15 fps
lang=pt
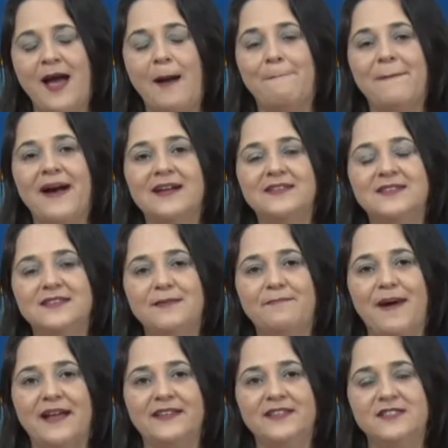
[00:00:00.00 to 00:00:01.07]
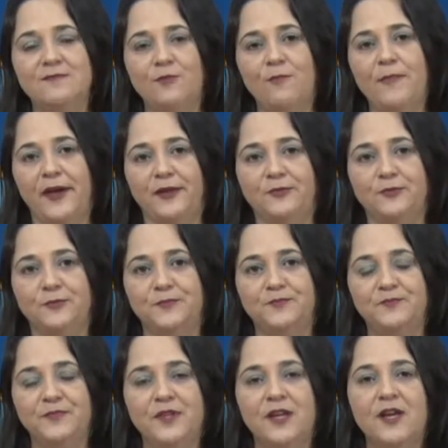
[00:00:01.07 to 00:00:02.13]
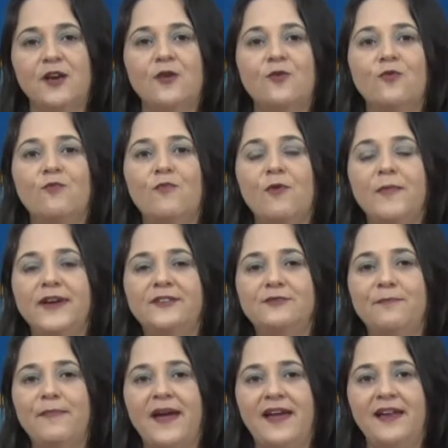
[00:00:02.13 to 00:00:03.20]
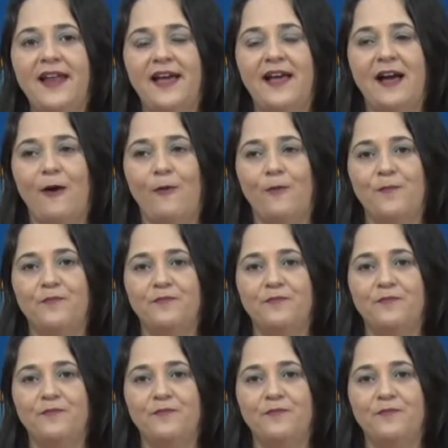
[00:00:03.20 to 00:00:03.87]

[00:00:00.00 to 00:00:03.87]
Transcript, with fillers: a participar desse momento. Um momento bem legal.